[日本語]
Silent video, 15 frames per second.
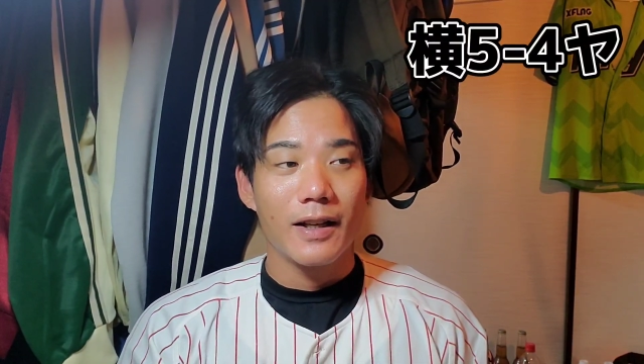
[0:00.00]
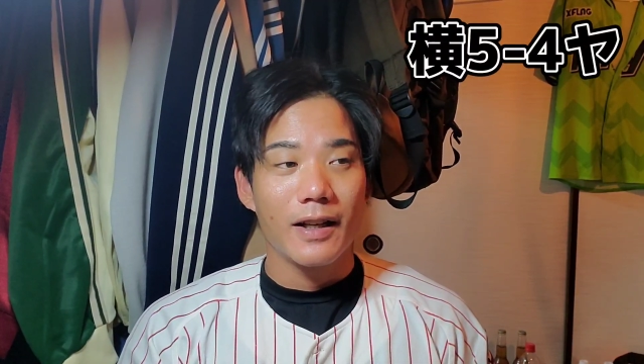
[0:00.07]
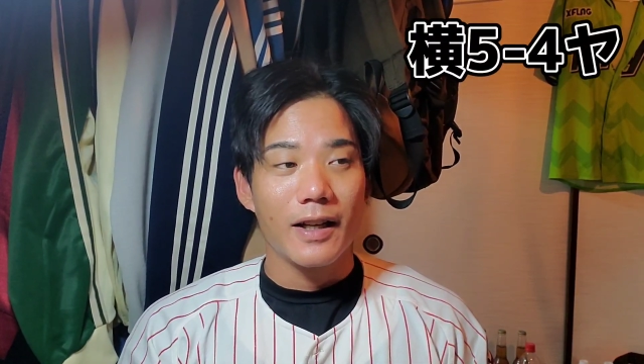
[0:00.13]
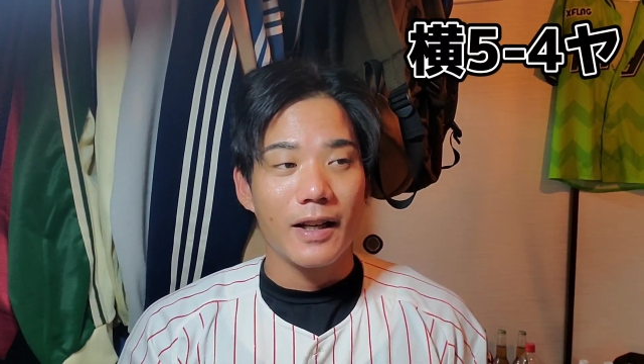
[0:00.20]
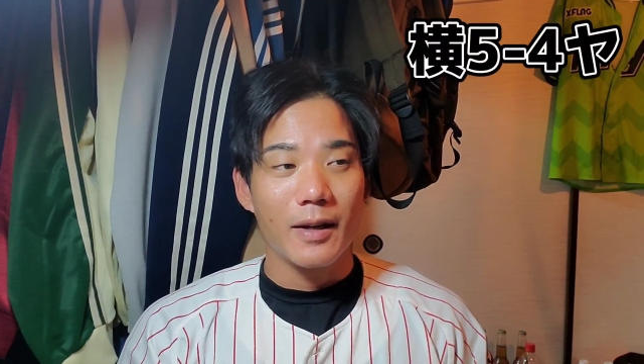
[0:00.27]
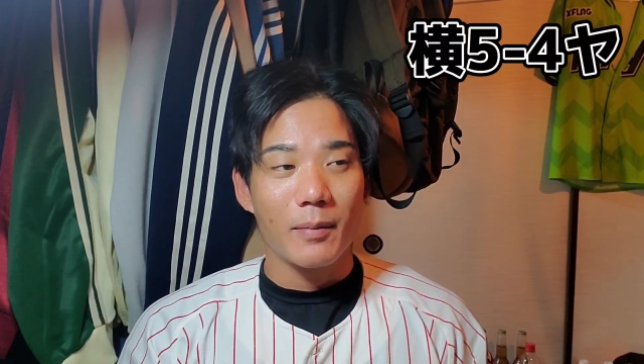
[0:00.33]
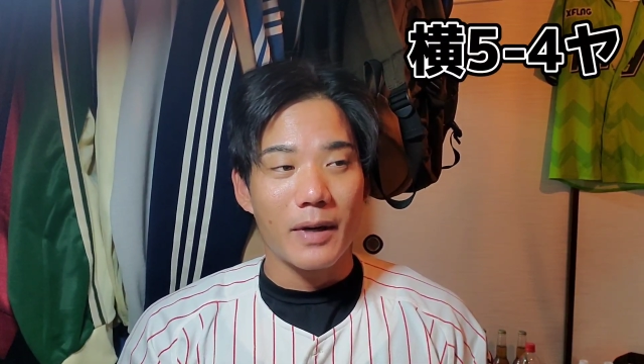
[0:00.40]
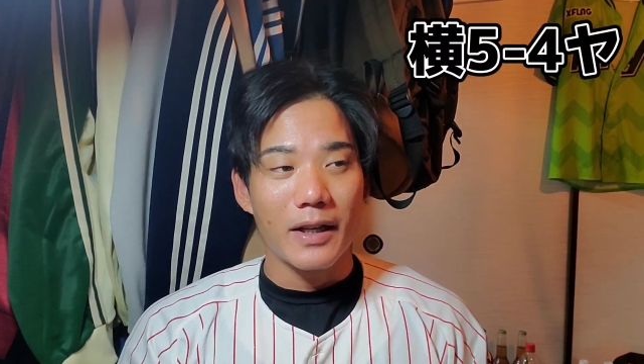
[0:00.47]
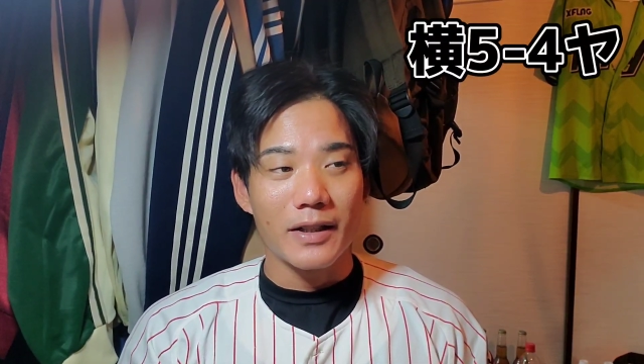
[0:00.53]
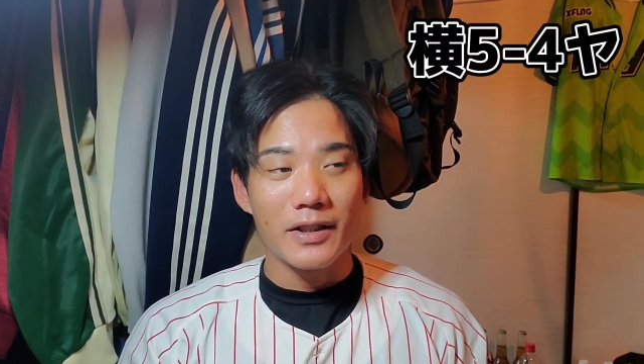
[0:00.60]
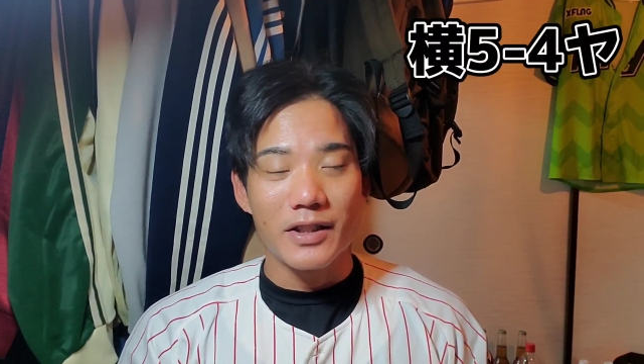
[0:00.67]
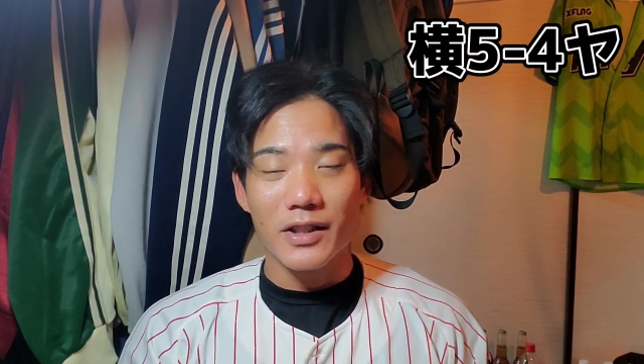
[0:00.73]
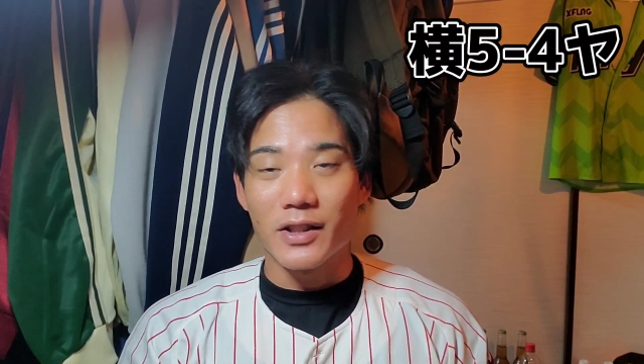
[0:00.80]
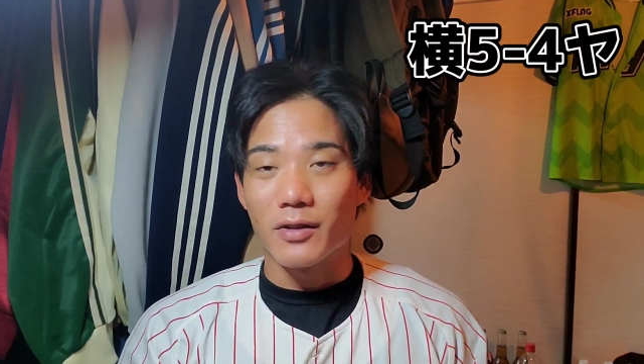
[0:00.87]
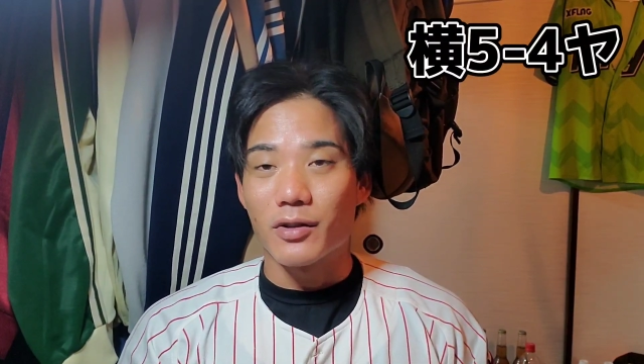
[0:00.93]
えー、まあ
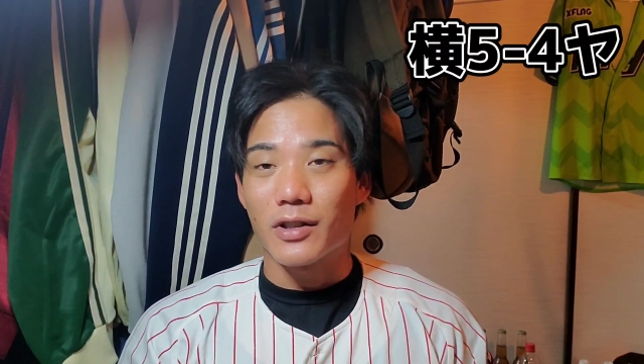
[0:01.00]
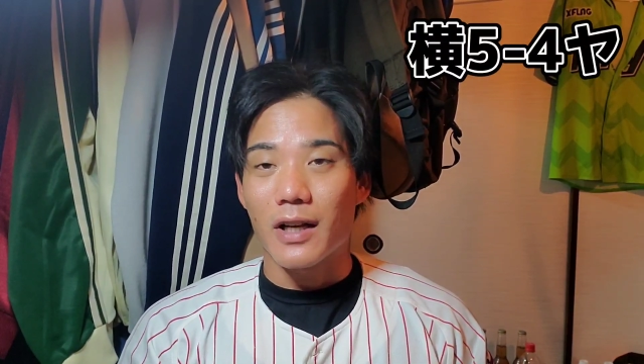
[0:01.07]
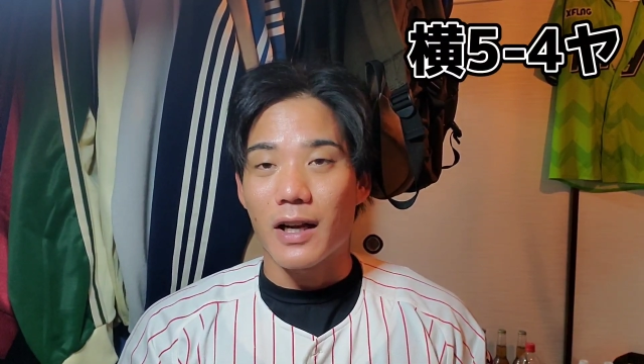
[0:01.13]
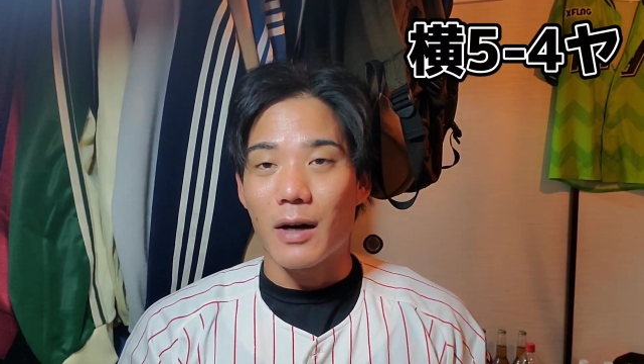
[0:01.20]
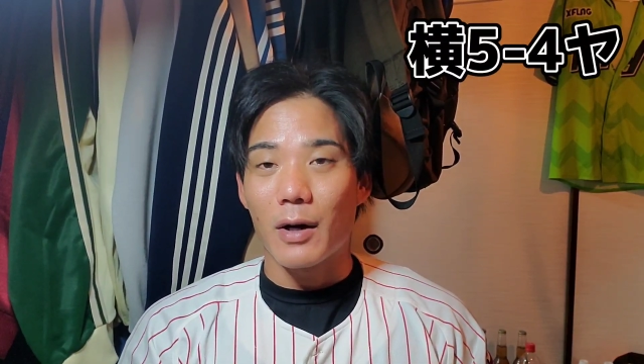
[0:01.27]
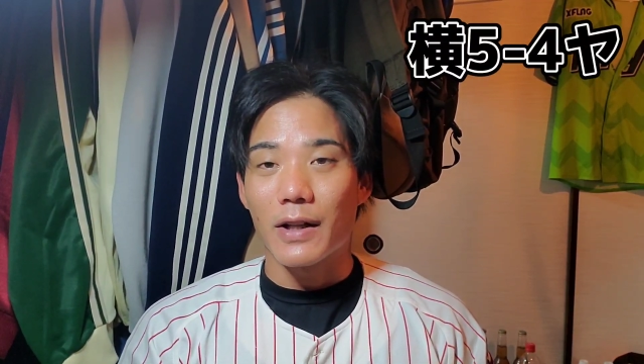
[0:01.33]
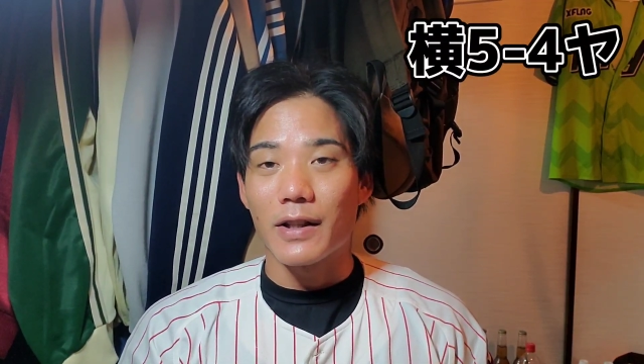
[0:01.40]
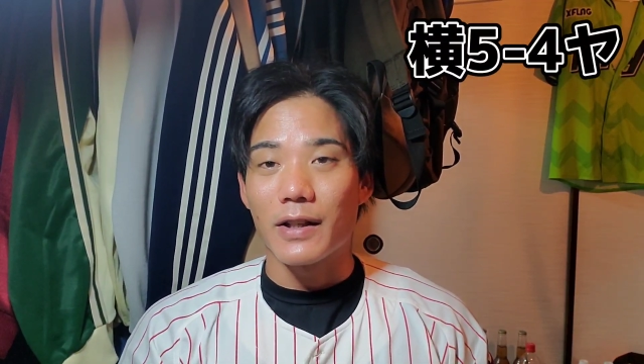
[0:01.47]
1イニングしか変わ